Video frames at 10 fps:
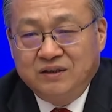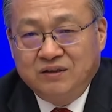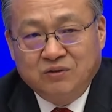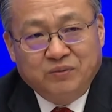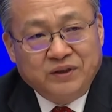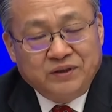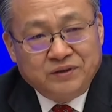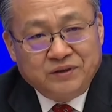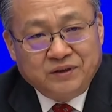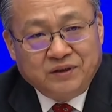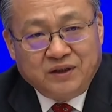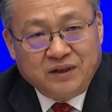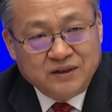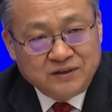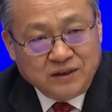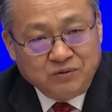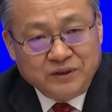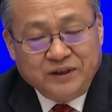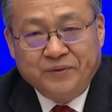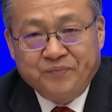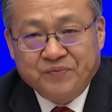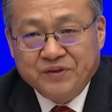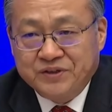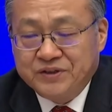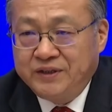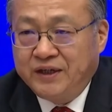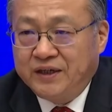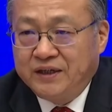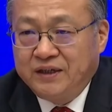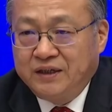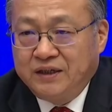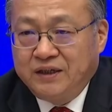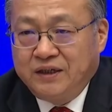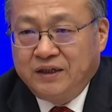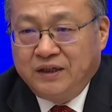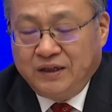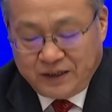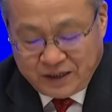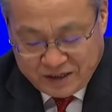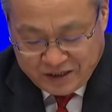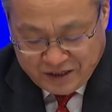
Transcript: 我们要到二零三五年实现，哎，